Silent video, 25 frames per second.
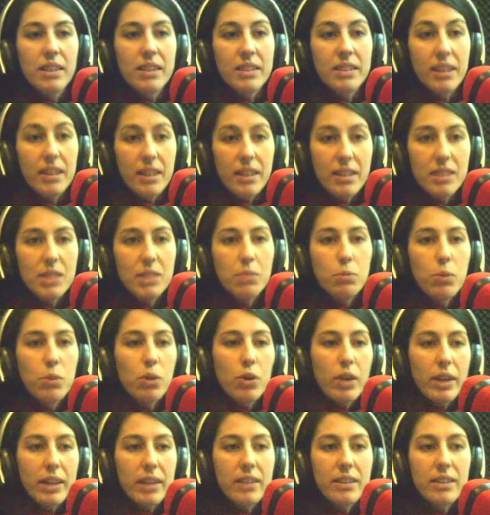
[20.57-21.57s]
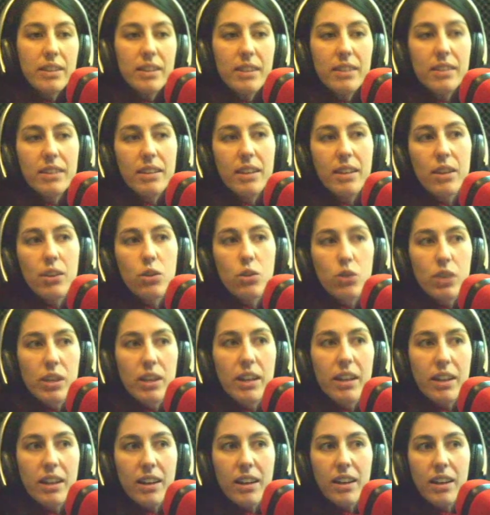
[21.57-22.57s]
estén hechas por gente que nos
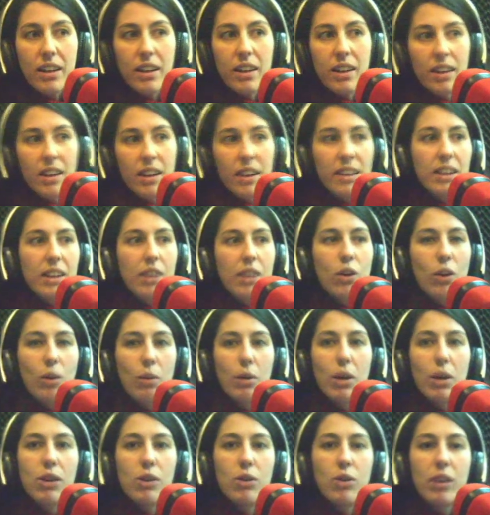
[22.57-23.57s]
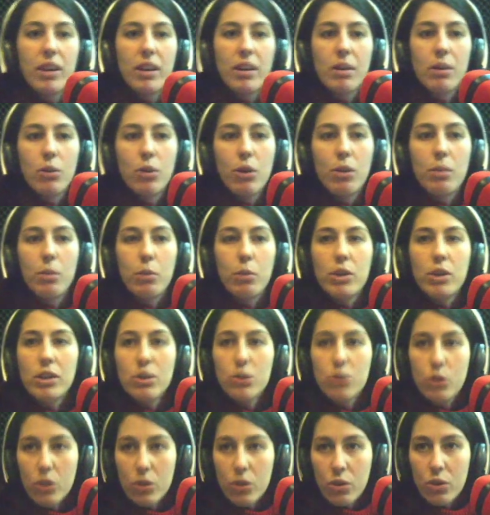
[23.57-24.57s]
quiere que quiere colaborar con el, con el
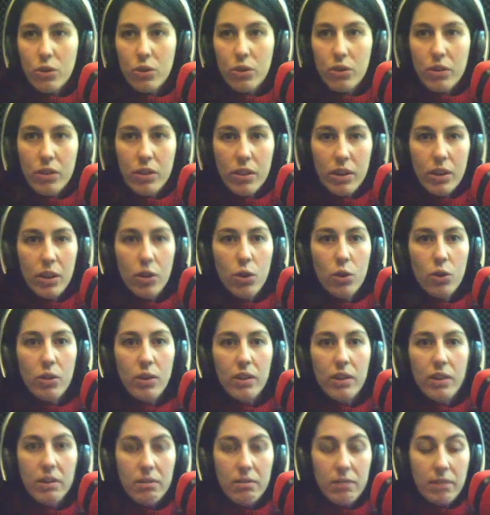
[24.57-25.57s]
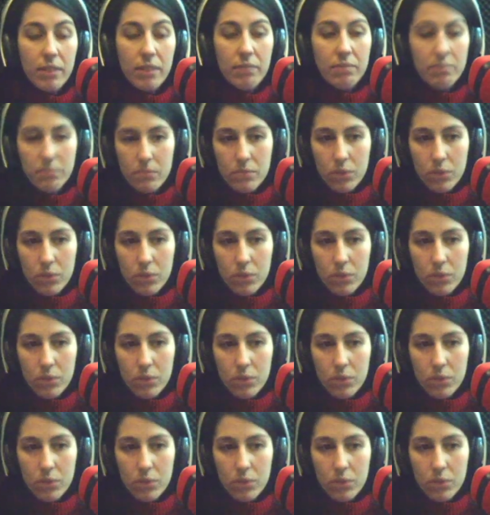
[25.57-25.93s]
proyecto y con, con,